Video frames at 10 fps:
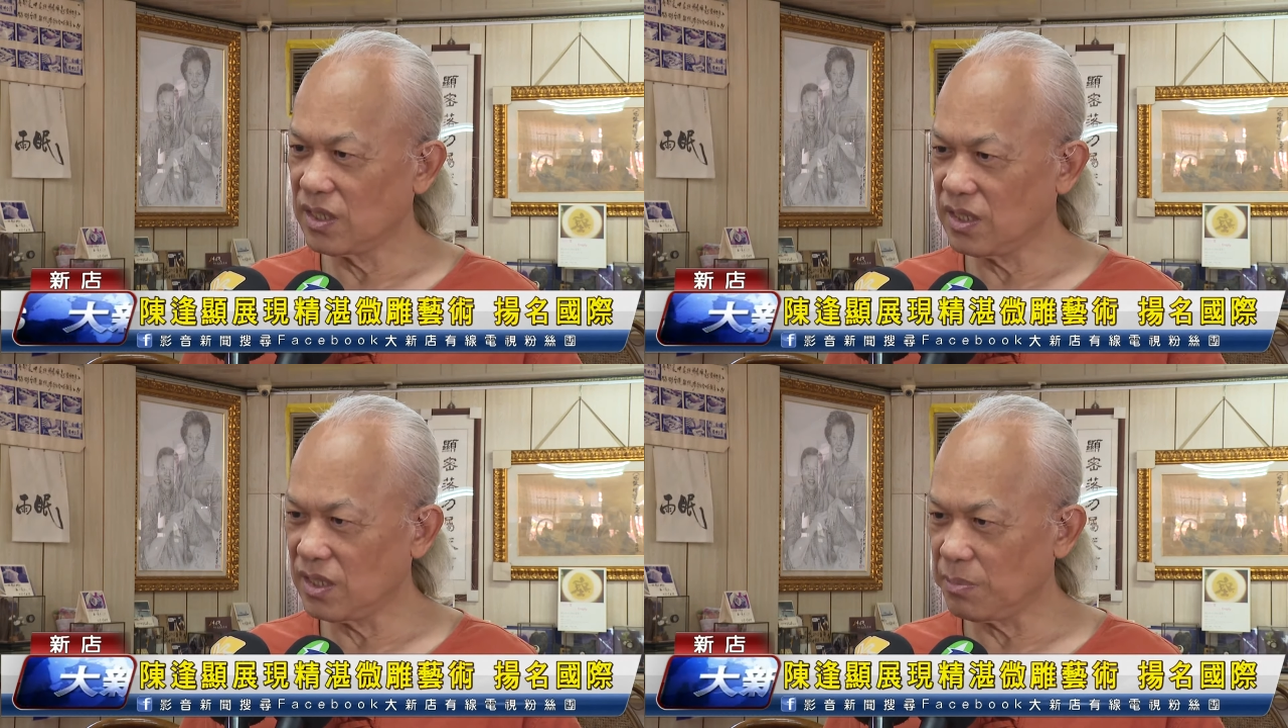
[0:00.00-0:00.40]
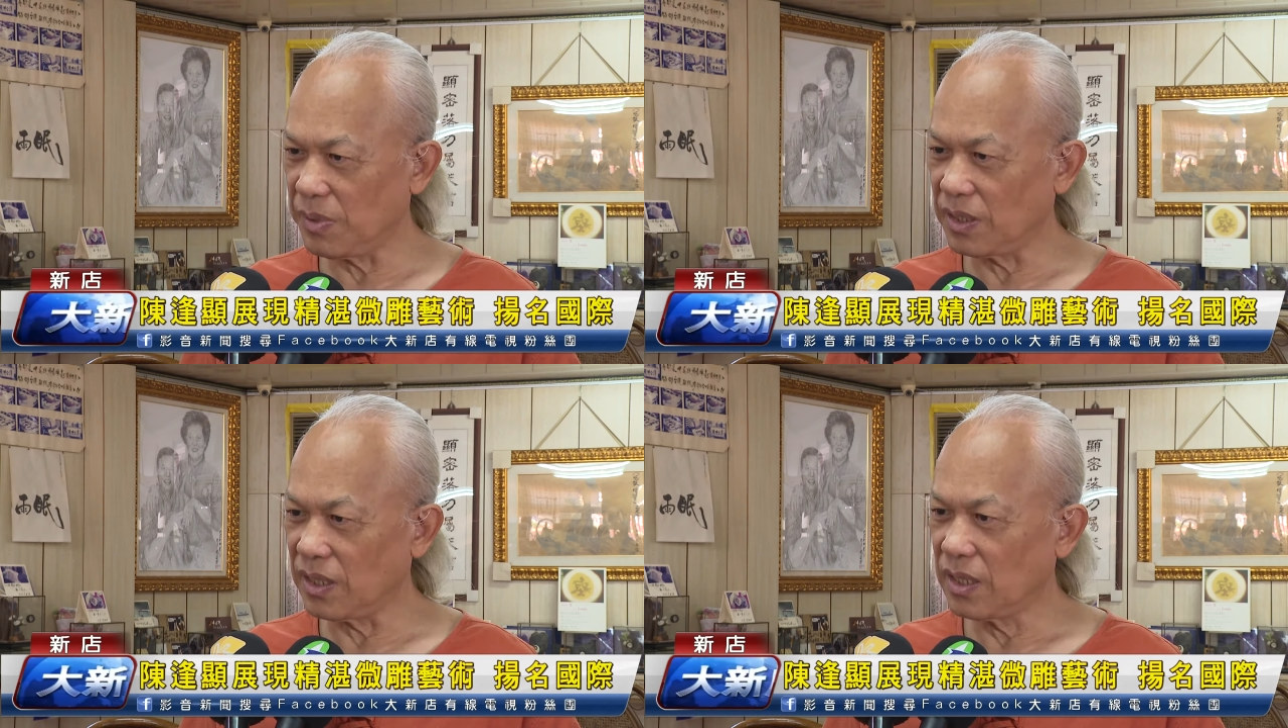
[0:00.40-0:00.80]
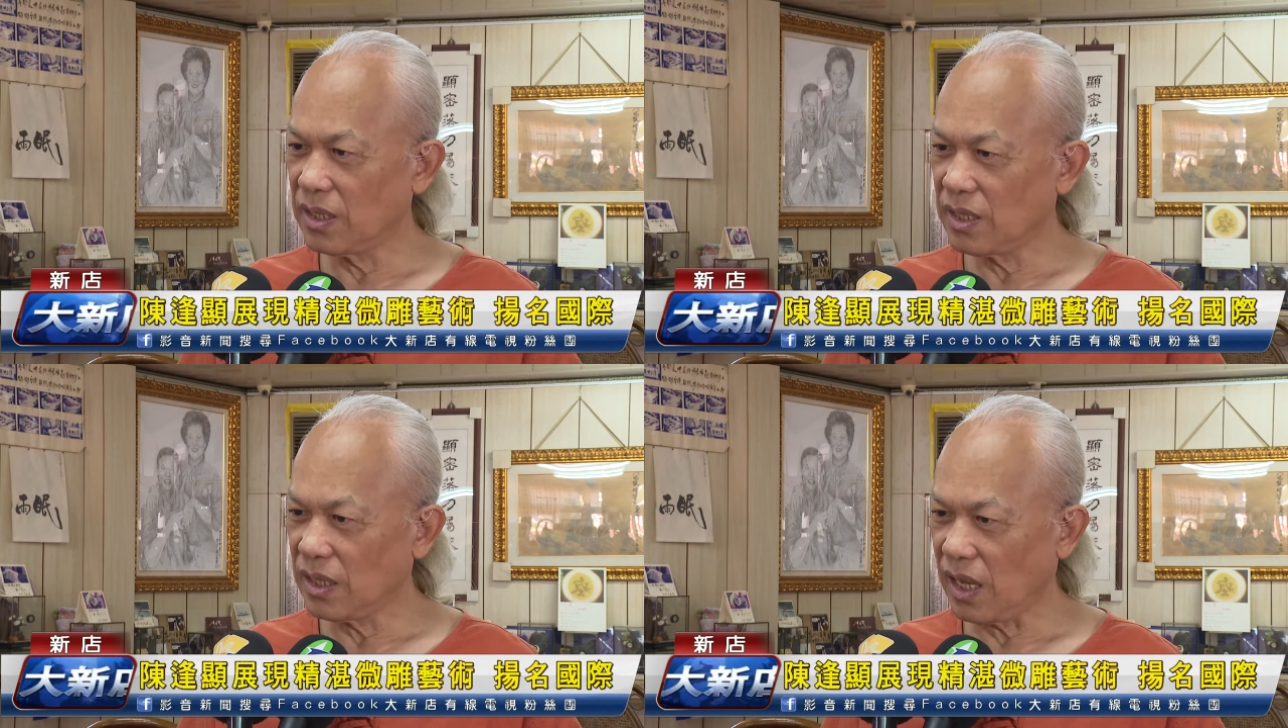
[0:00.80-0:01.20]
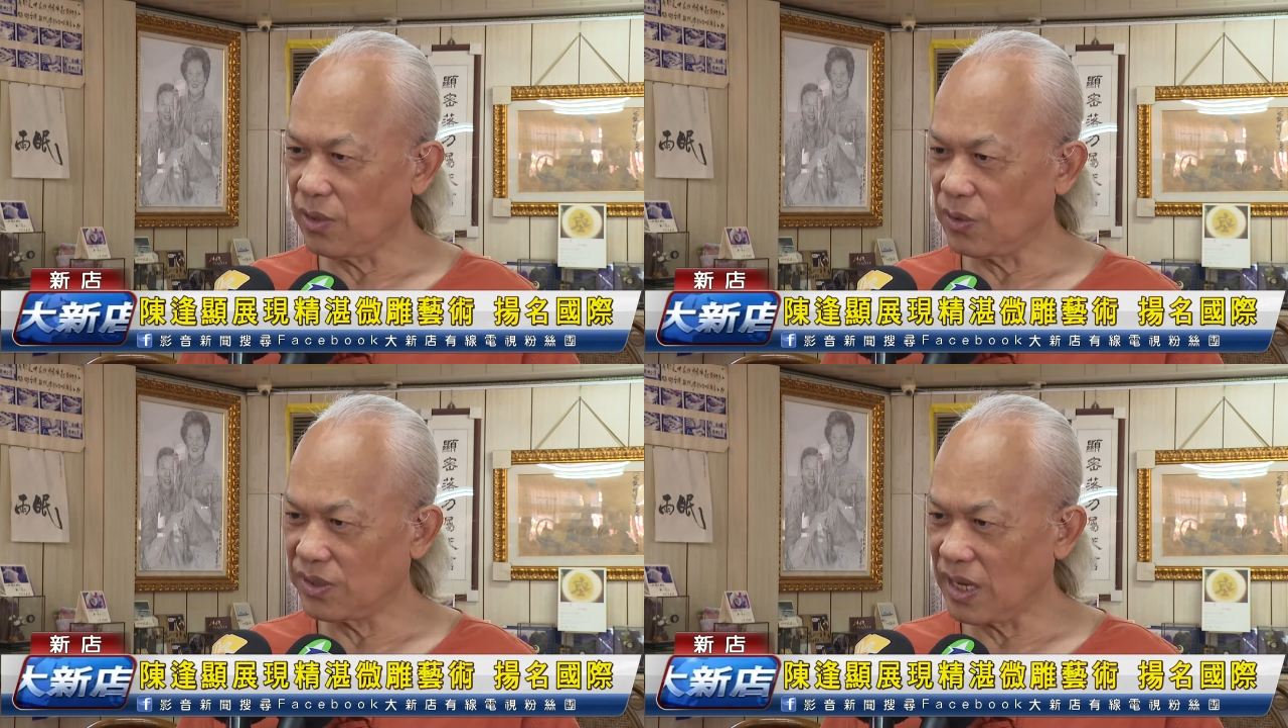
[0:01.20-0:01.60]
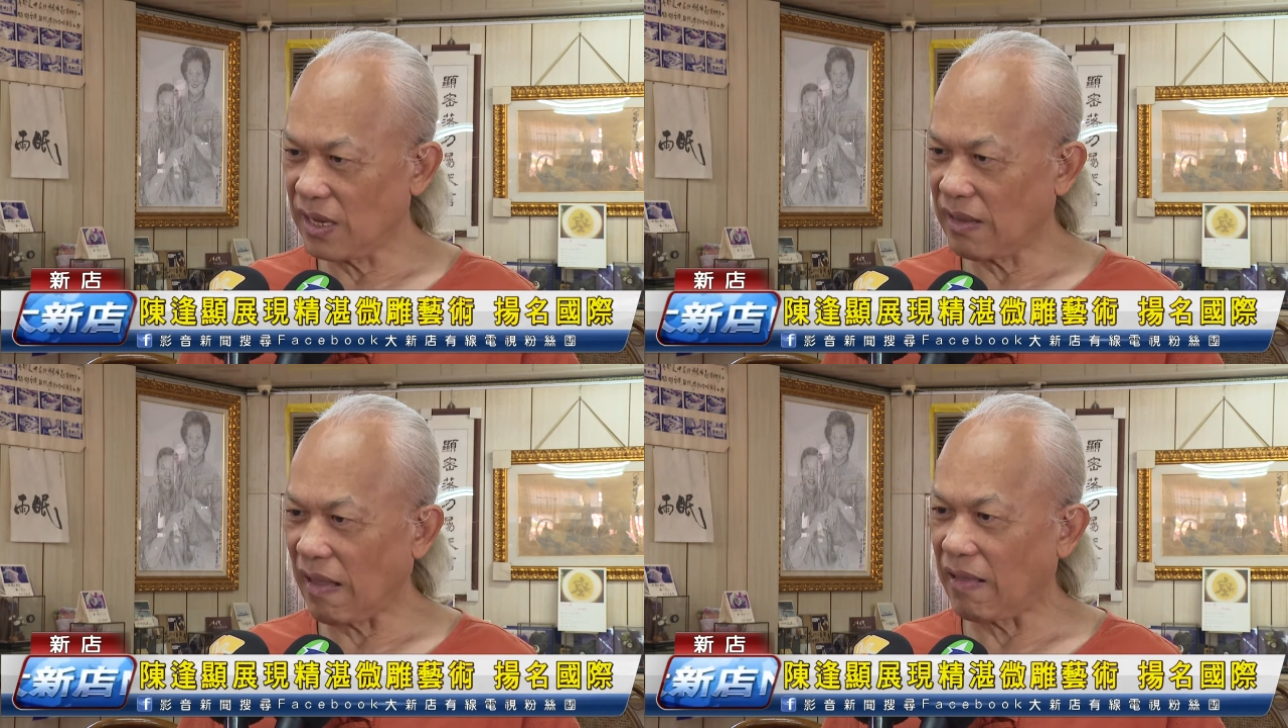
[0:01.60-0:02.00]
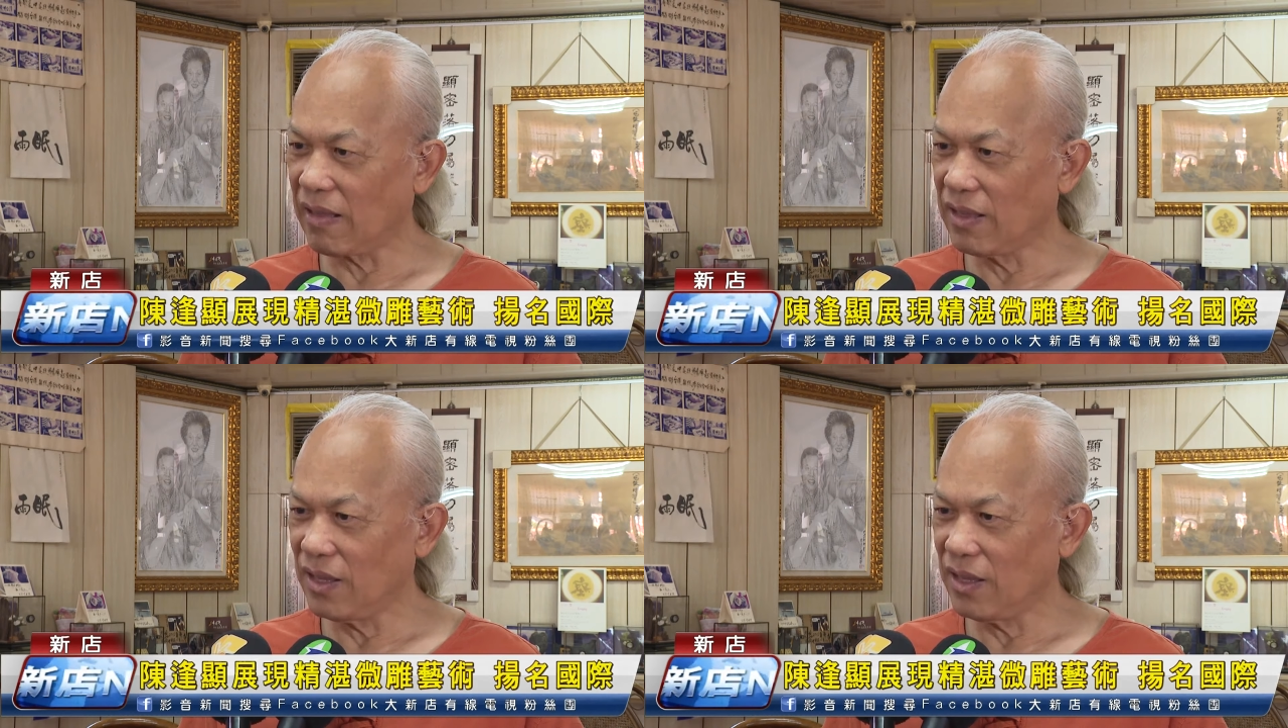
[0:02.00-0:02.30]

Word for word: 日本，还有香港。